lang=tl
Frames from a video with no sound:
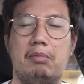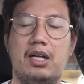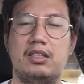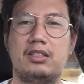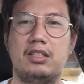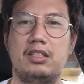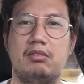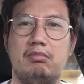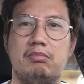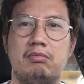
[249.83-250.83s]
bulky
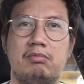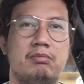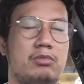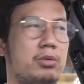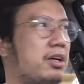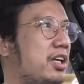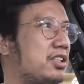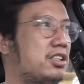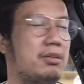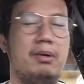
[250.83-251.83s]
yung mga
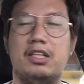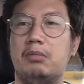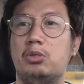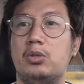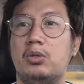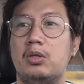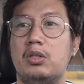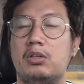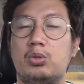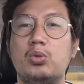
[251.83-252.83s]
extra money mo
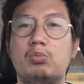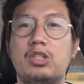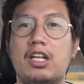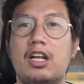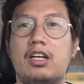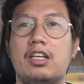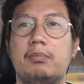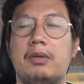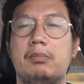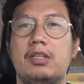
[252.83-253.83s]
doon mo na lang
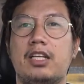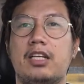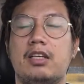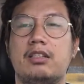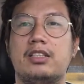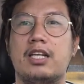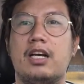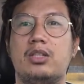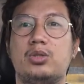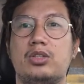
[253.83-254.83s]
ipamili
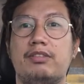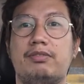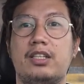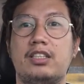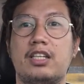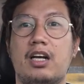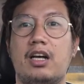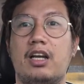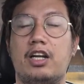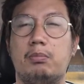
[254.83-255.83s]
sa duty free
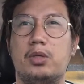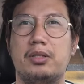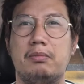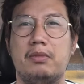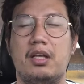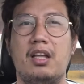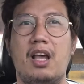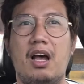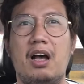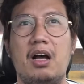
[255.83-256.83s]
sa airport
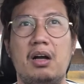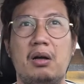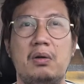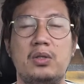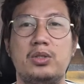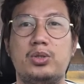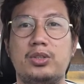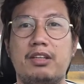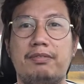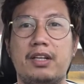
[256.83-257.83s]
ang
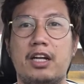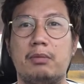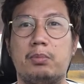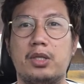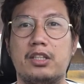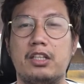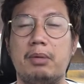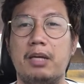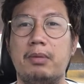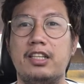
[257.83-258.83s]
duty free airport
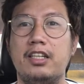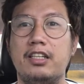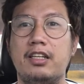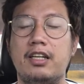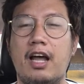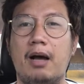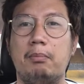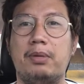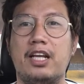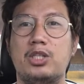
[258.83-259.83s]
iba-iba din
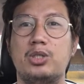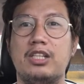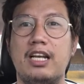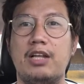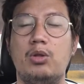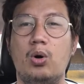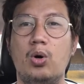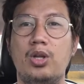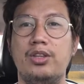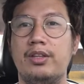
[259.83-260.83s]
ang presyo nila
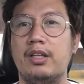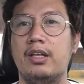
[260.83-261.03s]
doon